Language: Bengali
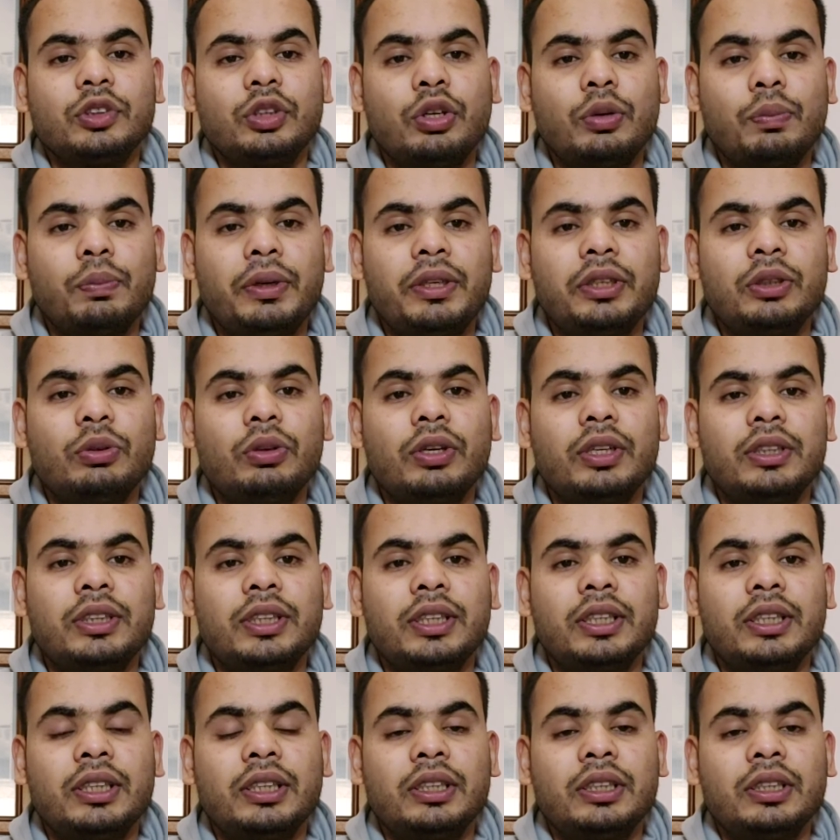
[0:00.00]
কোম্পানিগুলোতে
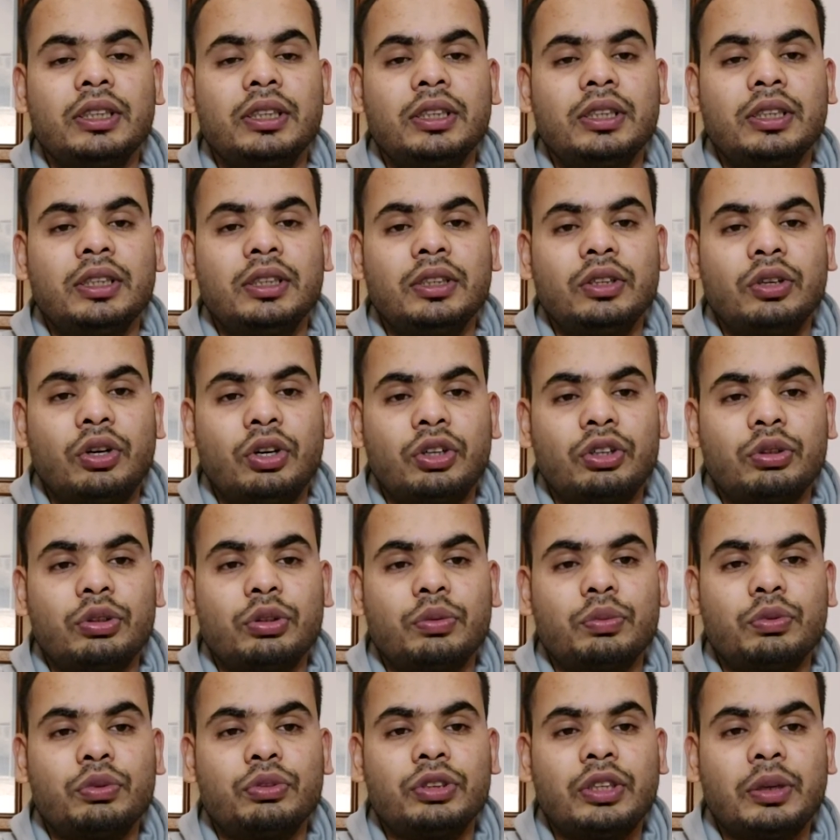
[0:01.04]
অক্টোবর
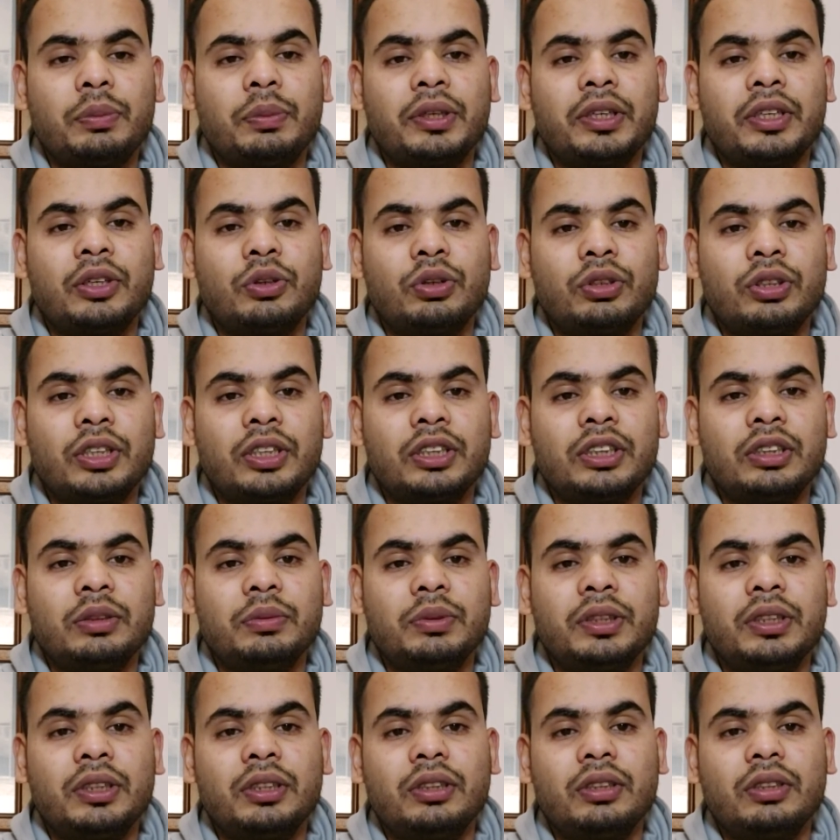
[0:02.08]
পর্যন্ত আপনাকে কন্ট্যাক্ট দেবে
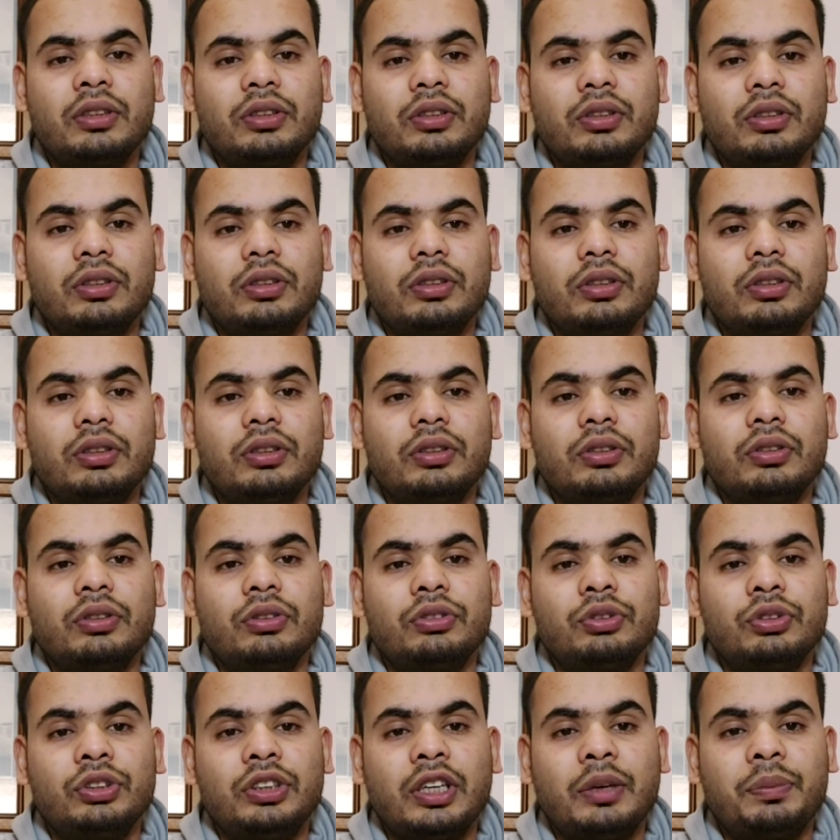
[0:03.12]

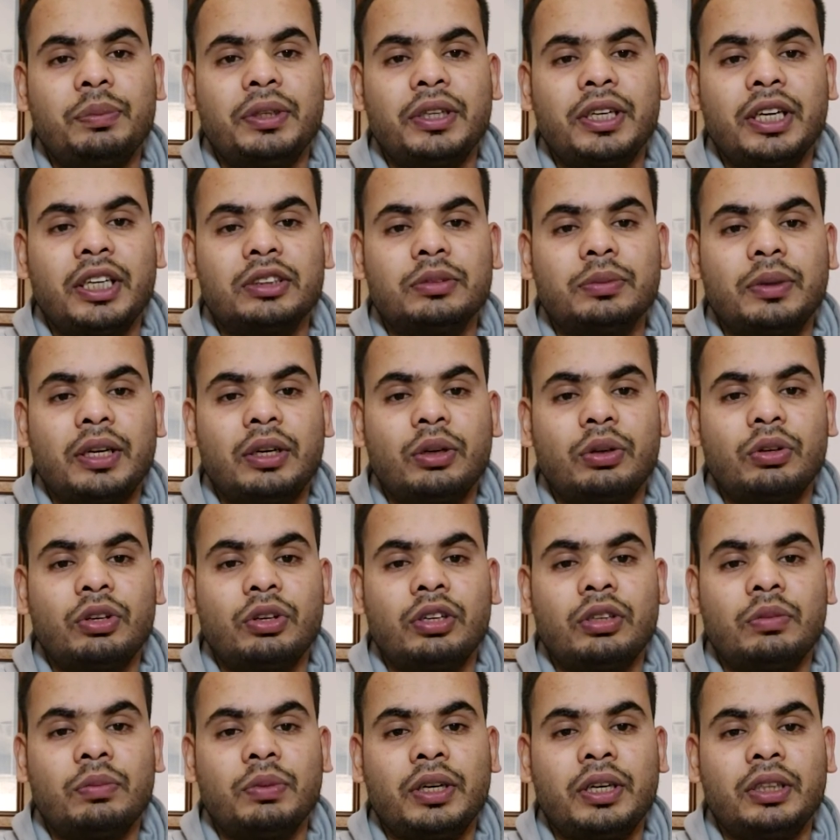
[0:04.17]
যদি আপনি কাজ ভালো করেন
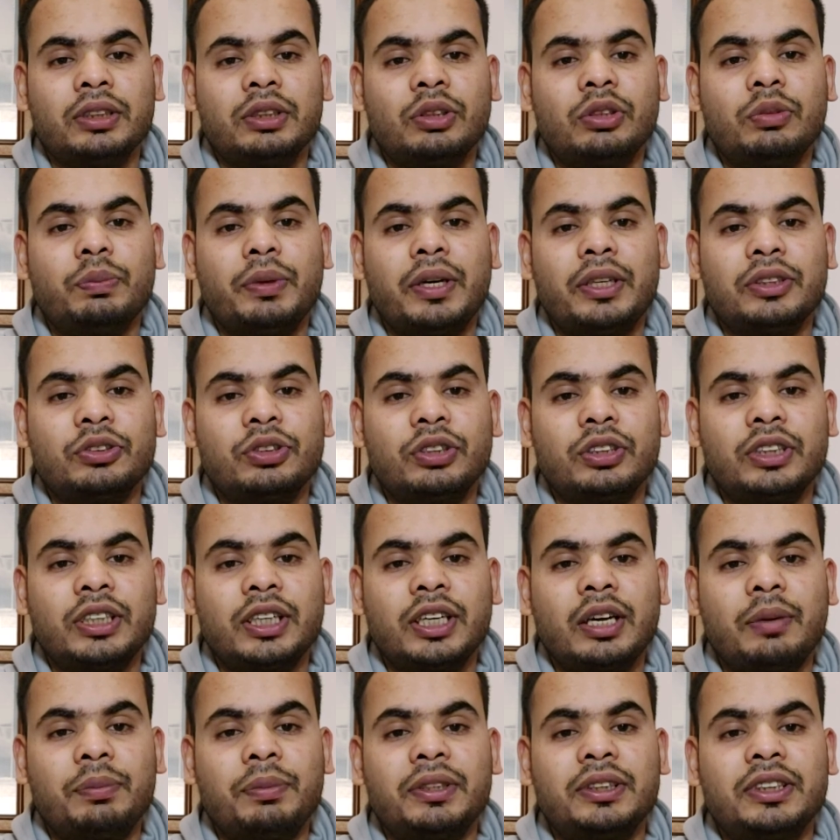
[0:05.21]
বা যেমন পাঁচজনের জায়গায়
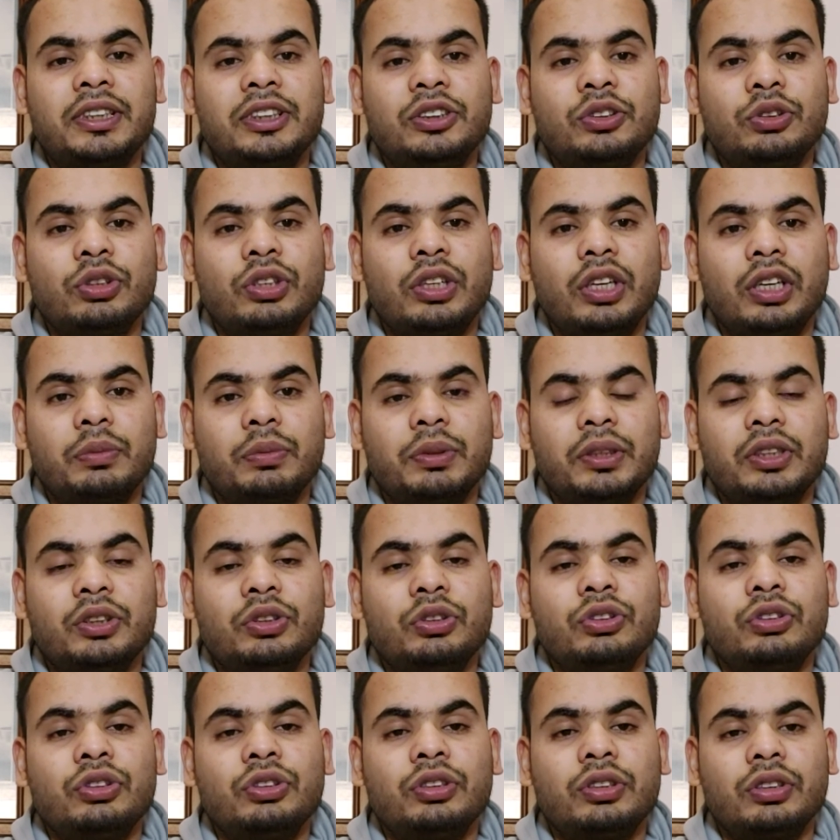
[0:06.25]
আপনার তিনজন লাগবে
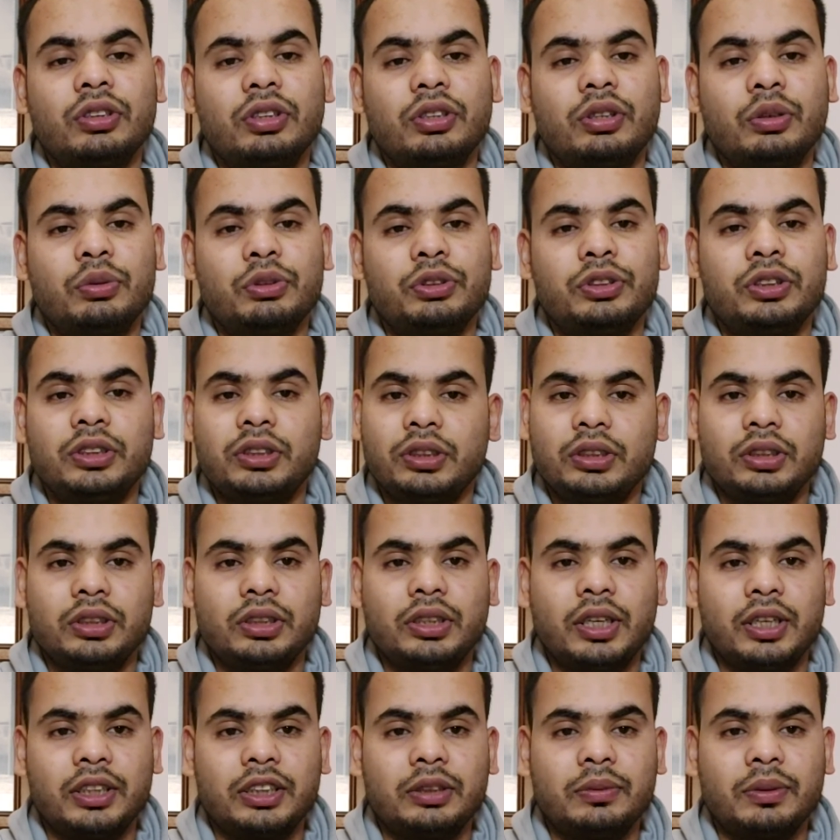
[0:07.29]
দুজন অবশ্যই
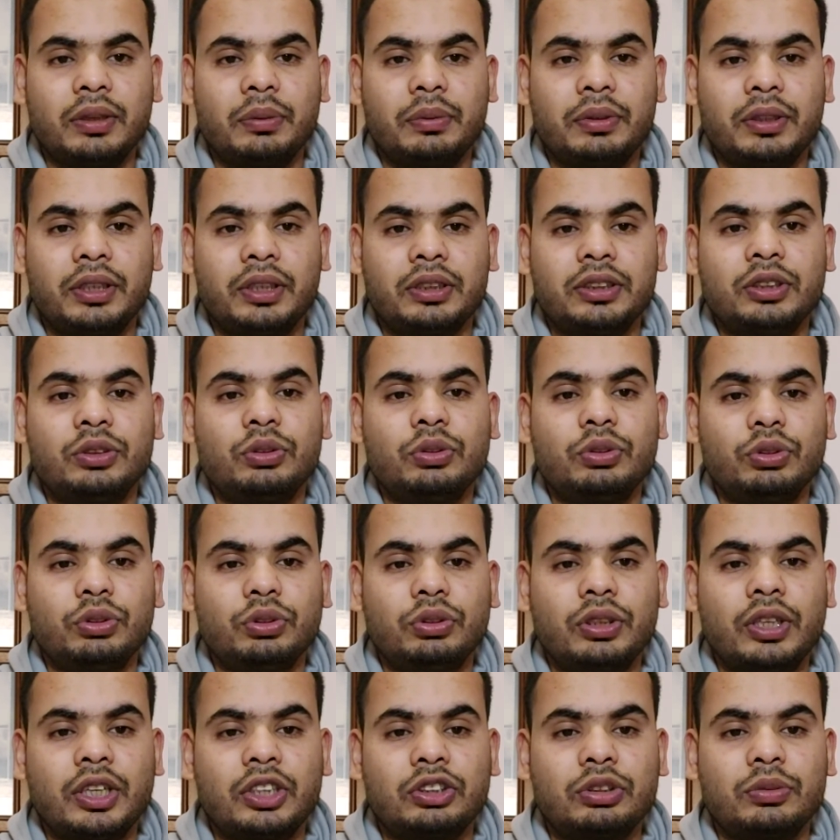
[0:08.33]
রাখতে পারবে না যেহেতু
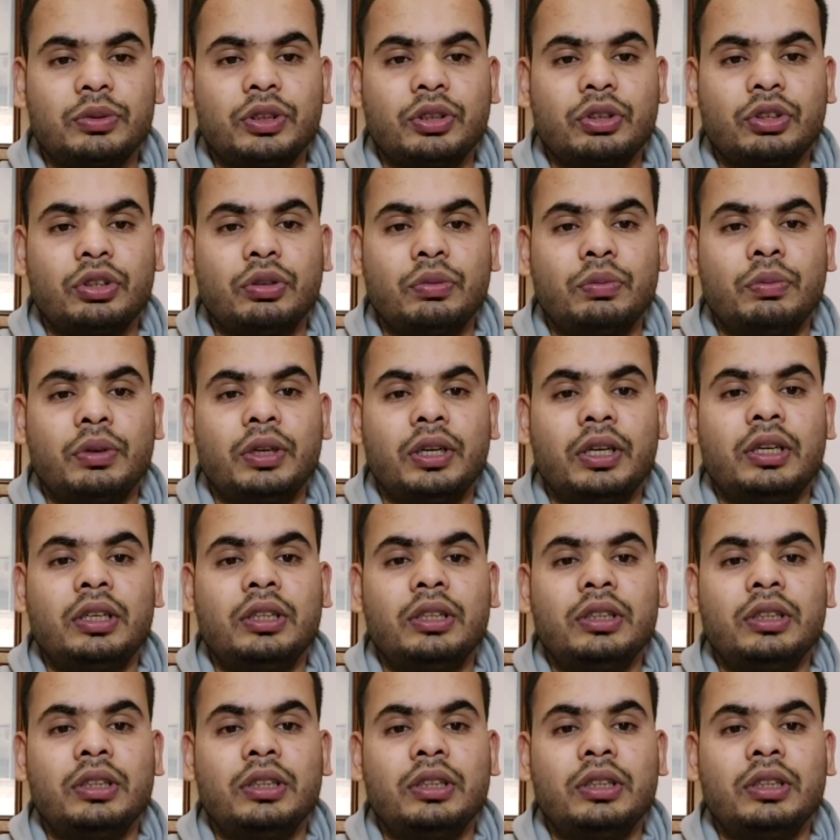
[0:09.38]
কাস্টমার কম বা